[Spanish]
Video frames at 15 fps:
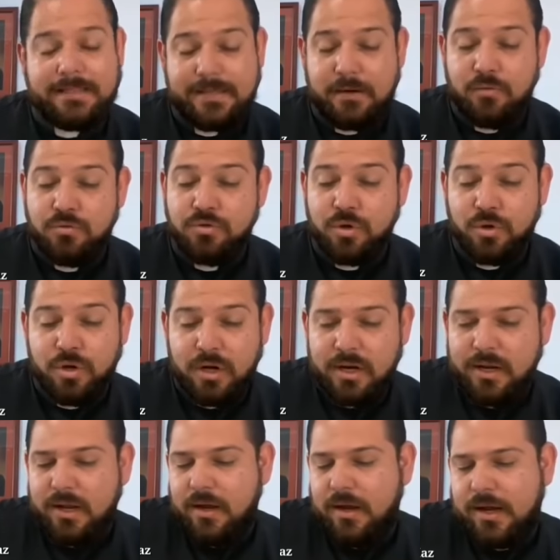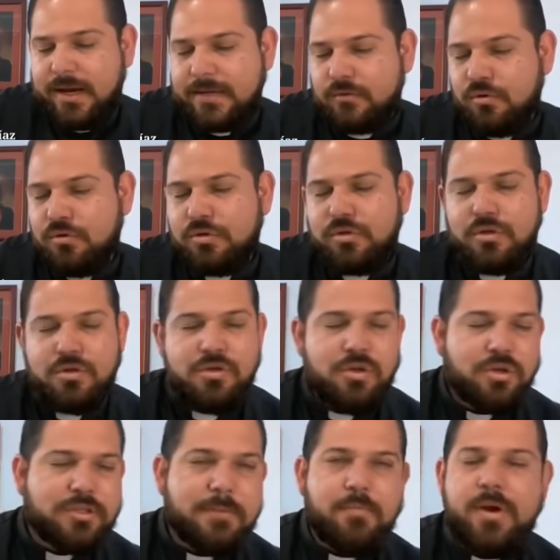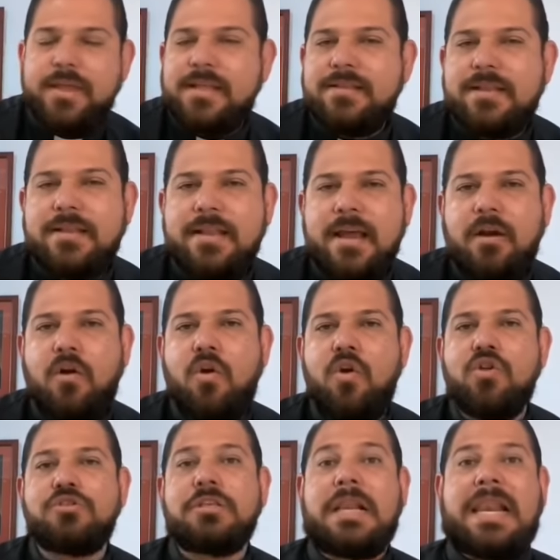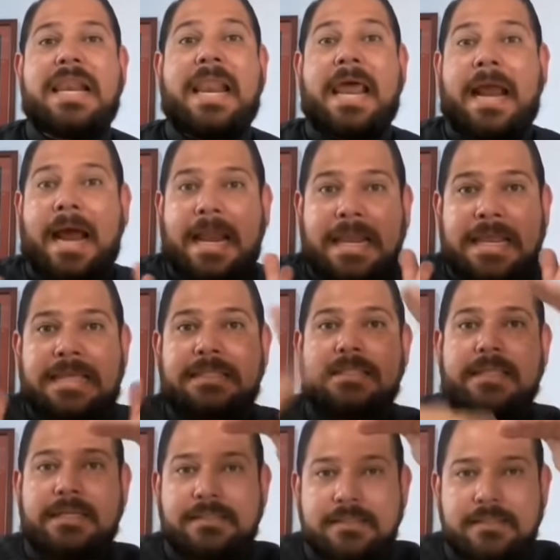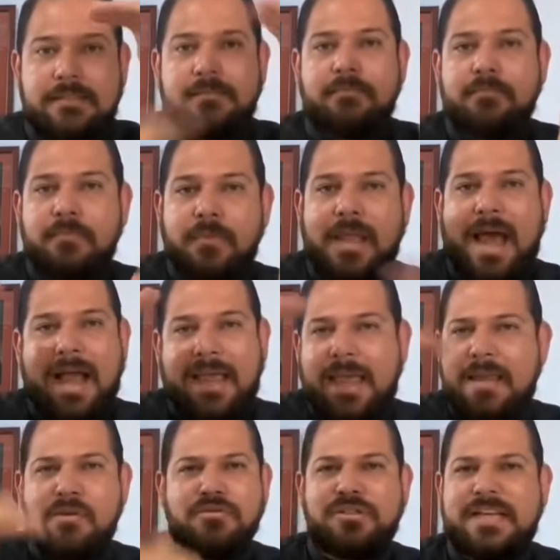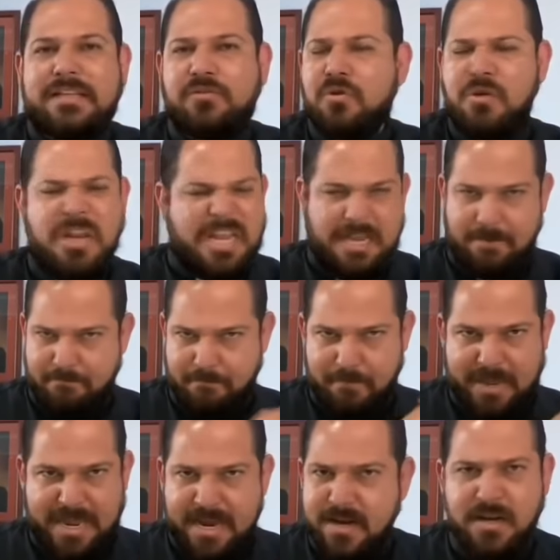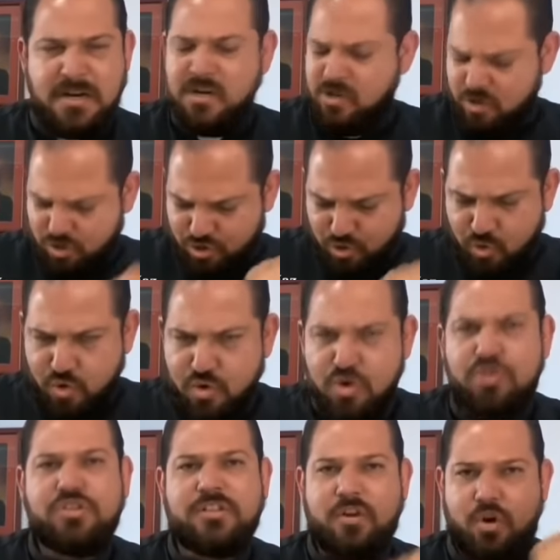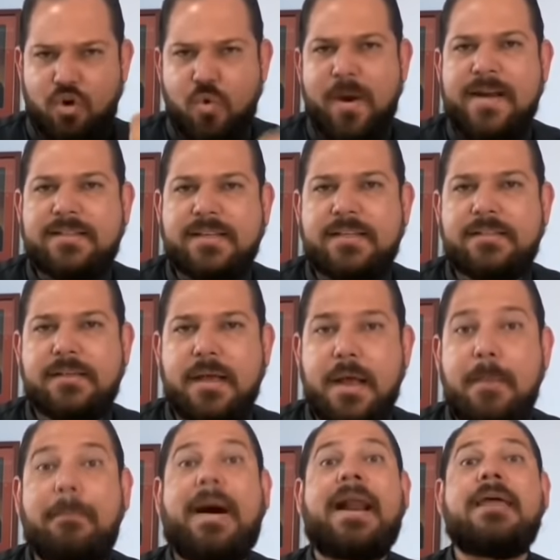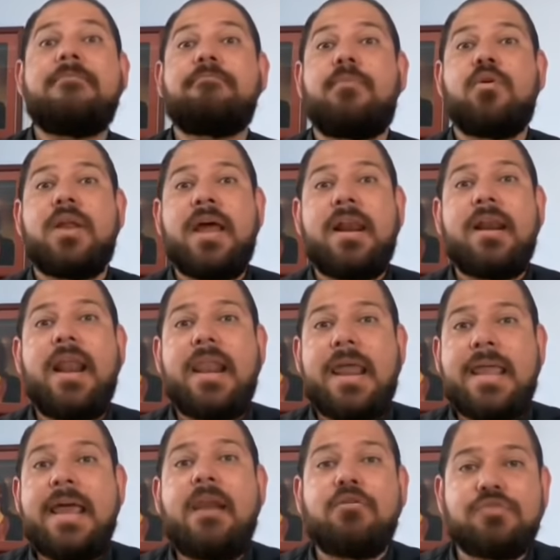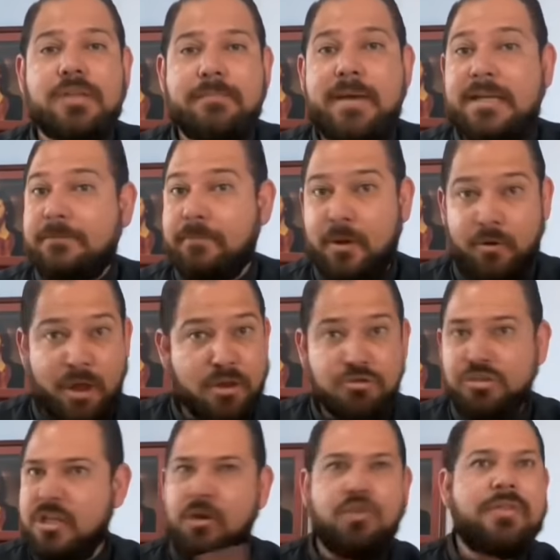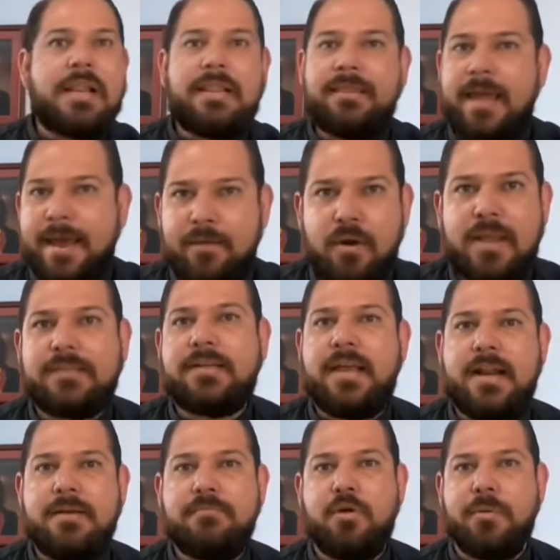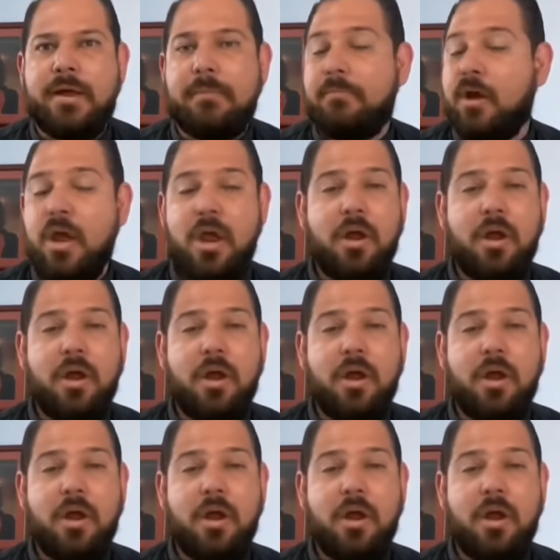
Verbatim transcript: Segundo, Jesús no se puede entender con los legalistas, aquellos que son bien duros jueces para imponer la ley a los demás, pero ellos ni con el dedo las quieren mover.